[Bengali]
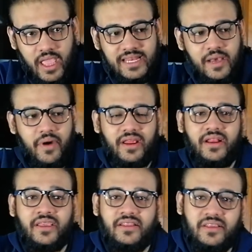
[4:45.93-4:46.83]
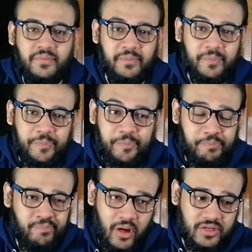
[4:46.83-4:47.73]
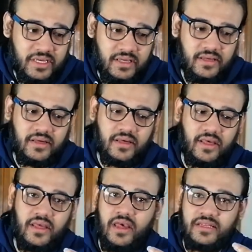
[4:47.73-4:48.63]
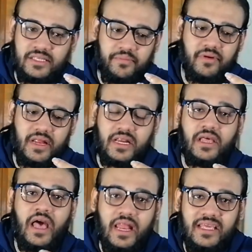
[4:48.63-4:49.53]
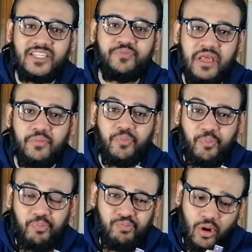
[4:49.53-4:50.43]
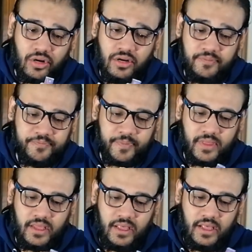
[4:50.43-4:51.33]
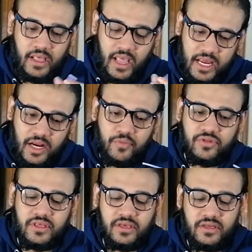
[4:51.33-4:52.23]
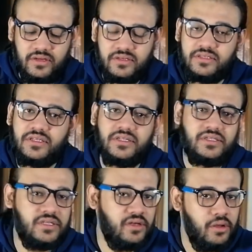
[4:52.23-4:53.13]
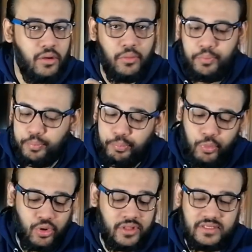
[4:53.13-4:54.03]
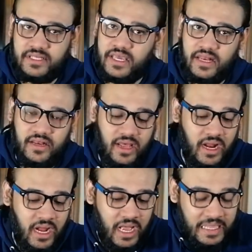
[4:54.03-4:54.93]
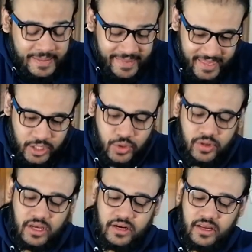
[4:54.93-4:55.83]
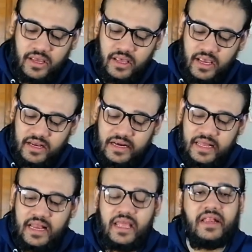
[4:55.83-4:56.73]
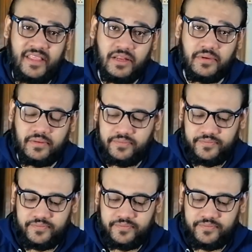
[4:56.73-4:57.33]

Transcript: এটা মার্কেটে কিনতে পাওয়া যায় এটা সিম্পল একটা খালি স্প্রে বটল এটার মধ্যে জাস্ট পোর দিস থিং ইন কিছু না এটা ঢেলে এটা নিয়ে নেবেন